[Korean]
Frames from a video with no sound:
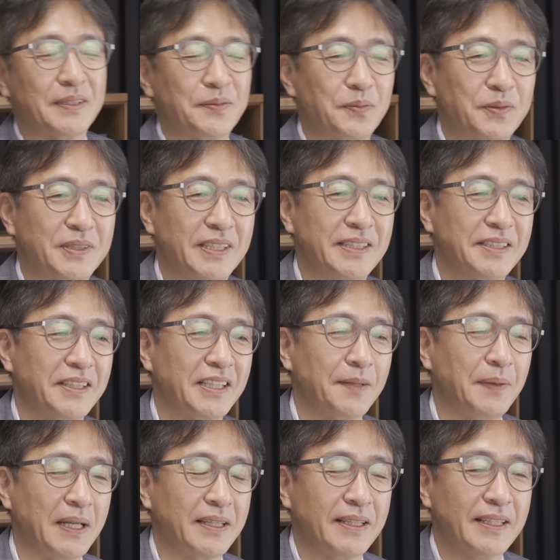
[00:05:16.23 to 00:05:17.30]
뭐 제 의견에
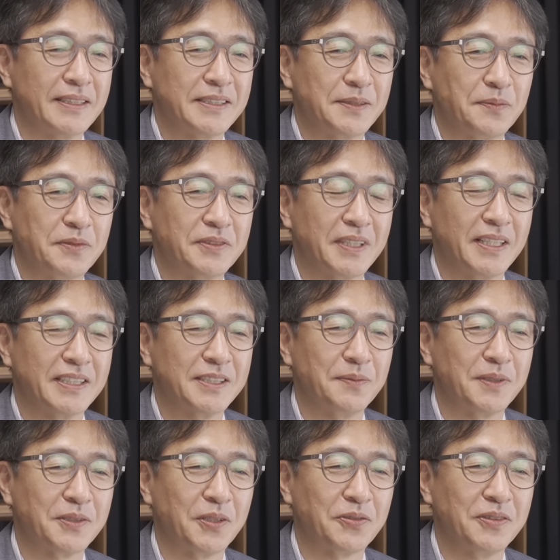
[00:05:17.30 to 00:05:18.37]
반대하시는 분도
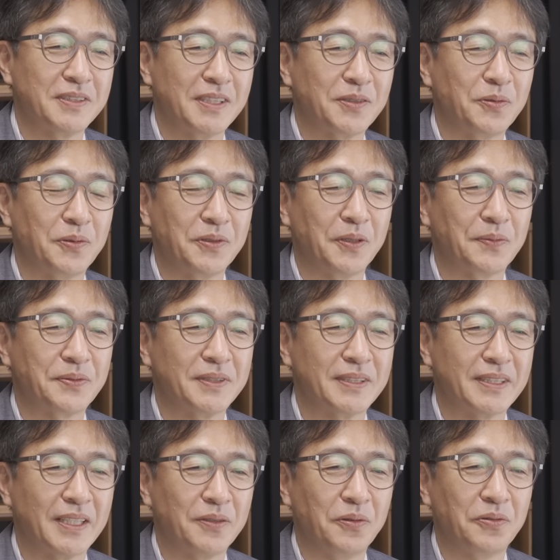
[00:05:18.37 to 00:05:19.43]
계시지만 저도 이제 돈이 없을
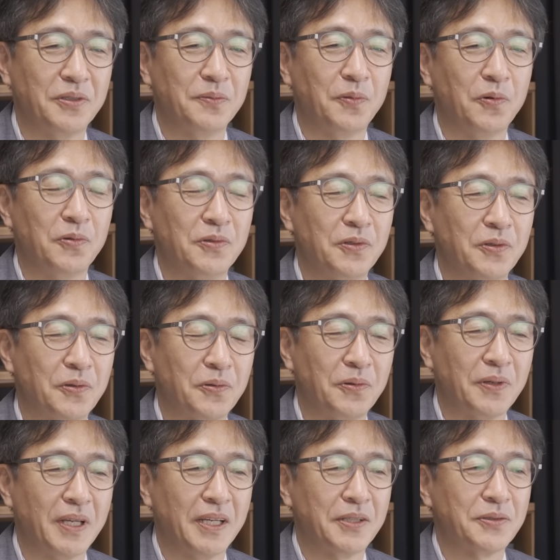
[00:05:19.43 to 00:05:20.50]
때 돈을
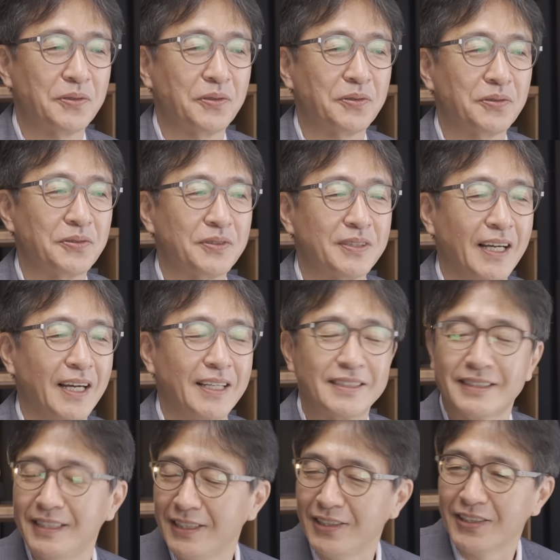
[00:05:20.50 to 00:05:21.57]
모으려고 개인적으로는 한
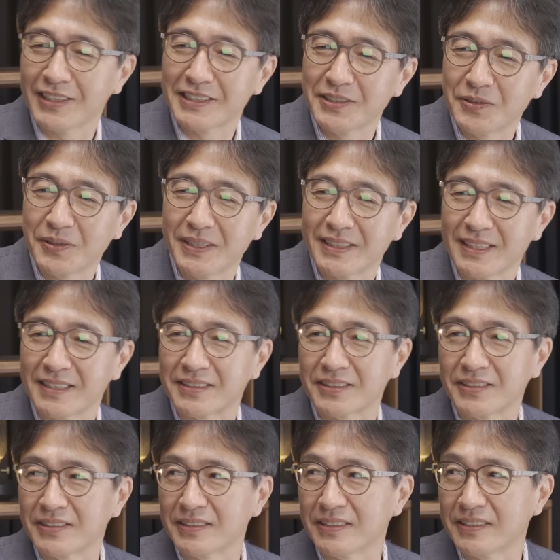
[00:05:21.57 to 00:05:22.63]
칠 년간 신용카드는 안
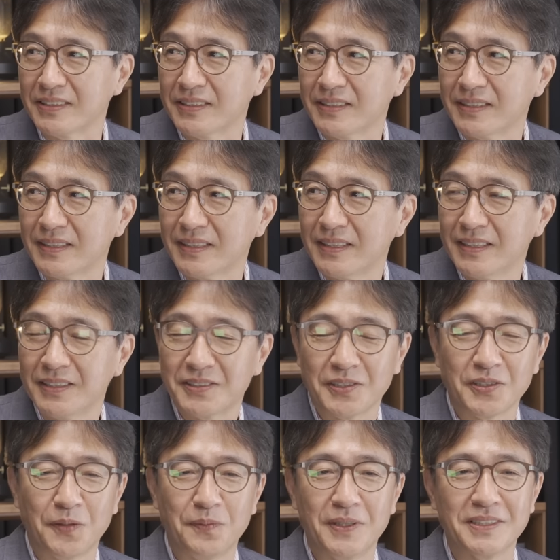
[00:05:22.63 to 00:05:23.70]
썼거든요. 음.
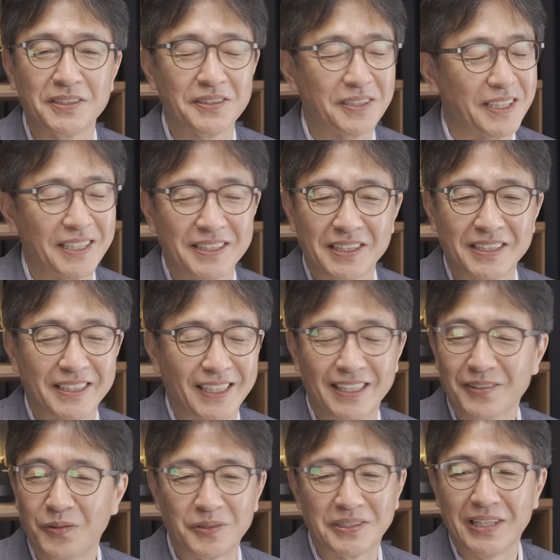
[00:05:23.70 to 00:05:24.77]
전 연말정산에 그냥
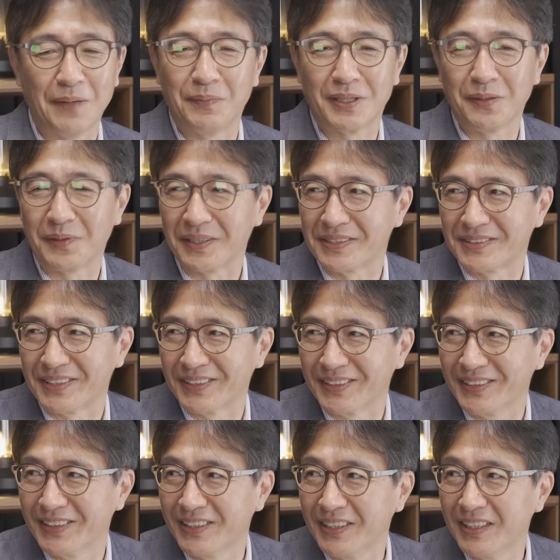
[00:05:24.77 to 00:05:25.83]
카드 공제도 안
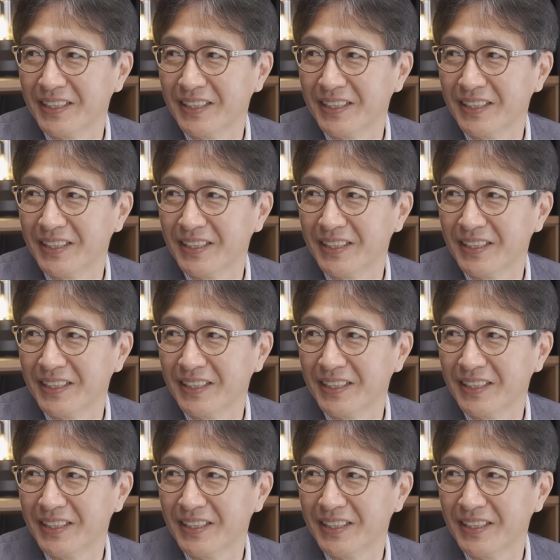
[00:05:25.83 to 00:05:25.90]
받아버렸어요.